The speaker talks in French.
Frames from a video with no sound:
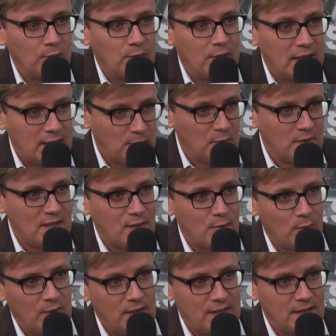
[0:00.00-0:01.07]
une
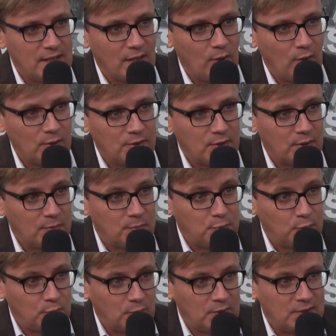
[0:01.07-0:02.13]
exposition itinérante euh,
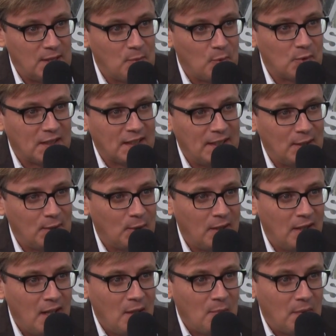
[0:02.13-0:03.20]
pour démontrer
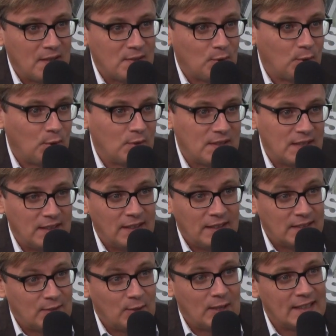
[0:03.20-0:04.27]
bah, ce que c'est,
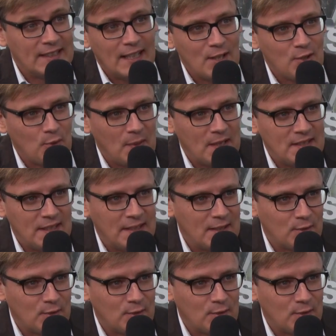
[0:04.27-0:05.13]
ce qu'était la géomatique et